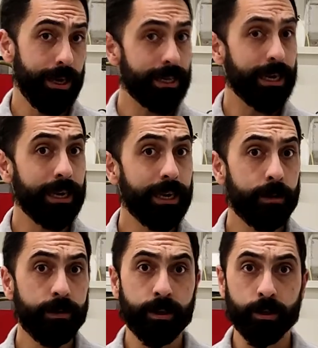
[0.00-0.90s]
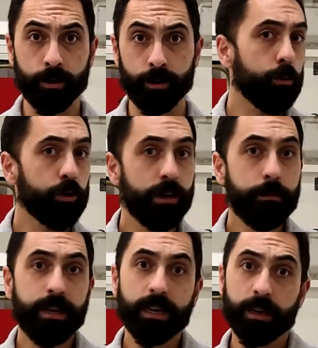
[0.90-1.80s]
Y hasta aquí el vídeo de hoy. Como
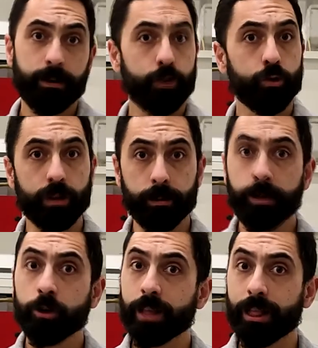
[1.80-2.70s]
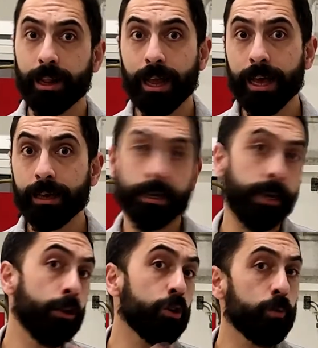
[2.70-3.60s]
siempre ya sabéis, suscribiros, darle like,
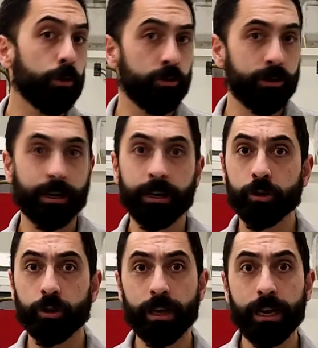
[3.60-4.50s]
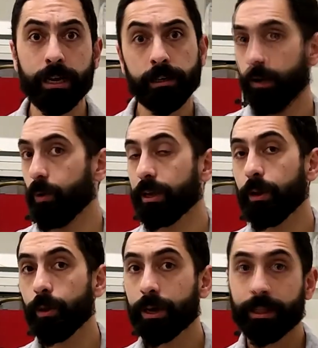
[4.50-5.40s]
seguirnos por nuestras redes sociales y cualquier
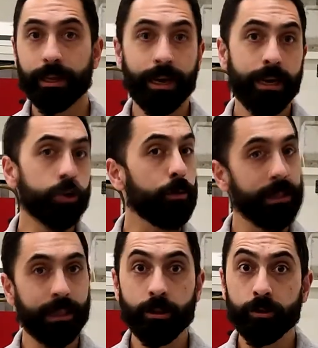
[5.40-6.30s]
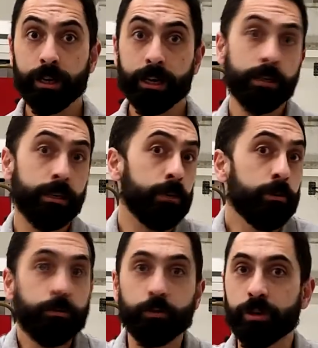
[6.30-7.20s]
duda que tengáis comentadnoslas y
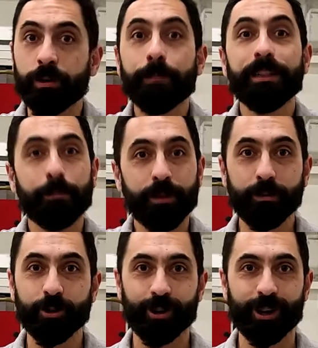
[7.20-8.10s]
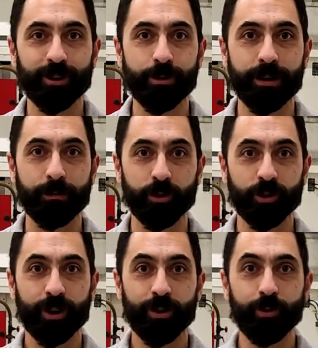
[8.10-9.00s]
bueno, pues si buenamente podemos os la resolveremos.
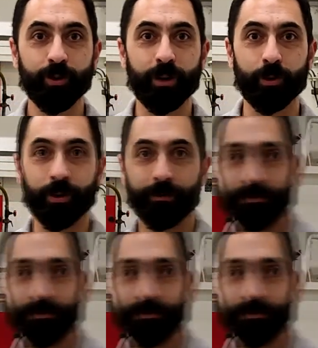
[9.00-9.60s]
Un saludo.